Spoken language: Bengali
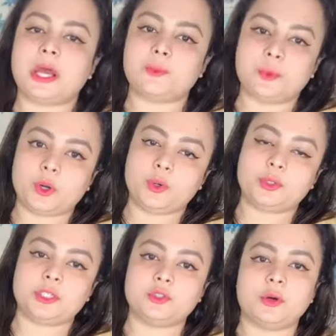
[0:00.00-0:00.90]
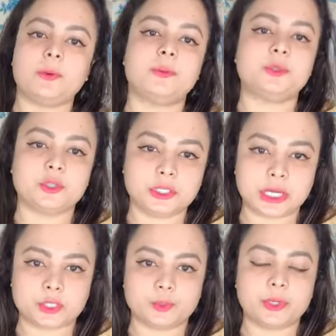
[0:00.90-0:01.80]
তারপরে হচ্ছে জবের
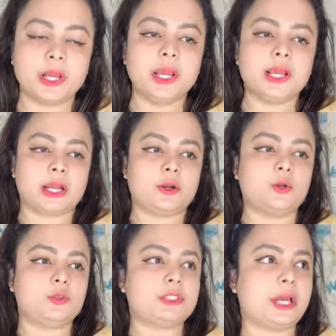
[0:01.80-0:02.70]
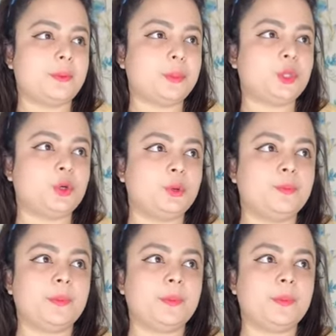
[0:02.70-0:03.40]
বিষয়টা আসবে কারণ হচ্ছে আমি তো